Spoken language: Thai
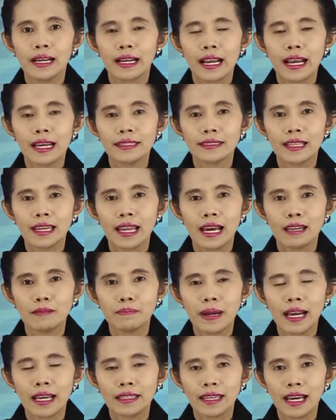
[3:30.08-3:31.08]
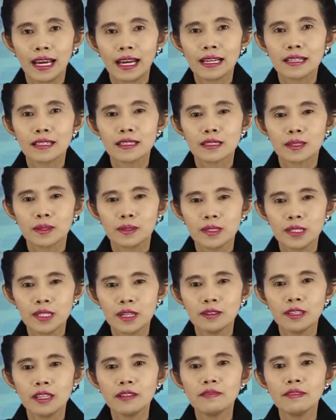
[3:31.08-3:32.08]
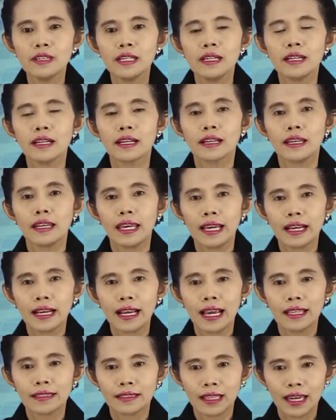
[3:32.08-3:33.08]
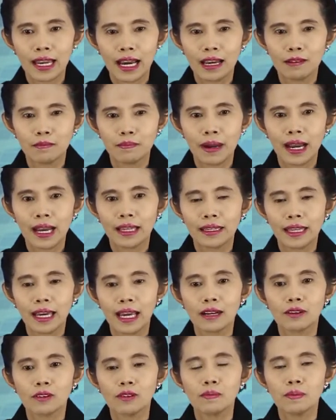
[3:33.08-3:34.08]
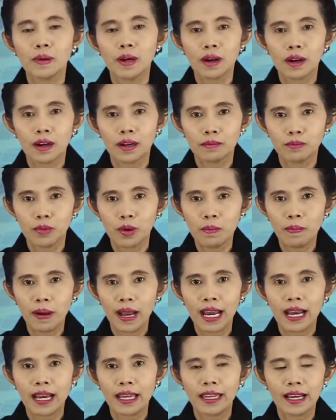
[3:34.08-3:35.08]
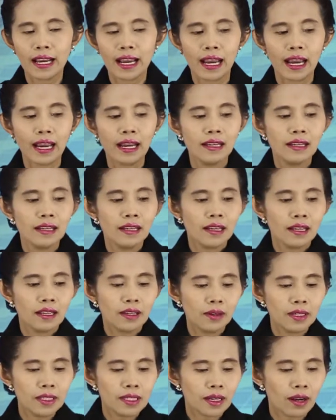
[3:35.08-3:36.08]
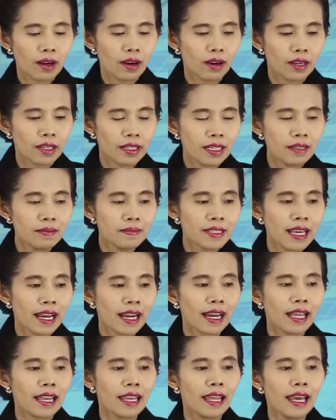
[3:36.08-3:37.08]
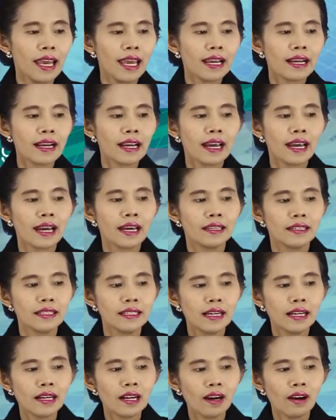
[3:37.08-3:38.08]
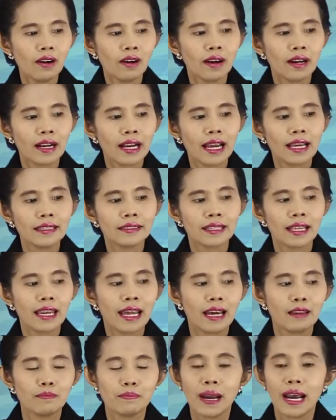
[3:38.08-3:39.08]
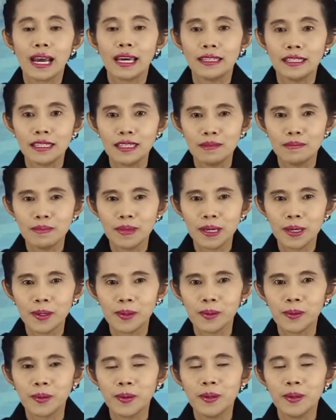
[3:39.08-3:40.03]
การตลาดผ่านทางโซเชียลเน็ตเวิร์กและการตลาดผ่านทางอุปกรณ์พกพานะคะ โดยจะขอเริ่มจากอันแรกค่ะ เรื่องของการตลาดผ่านอีเมล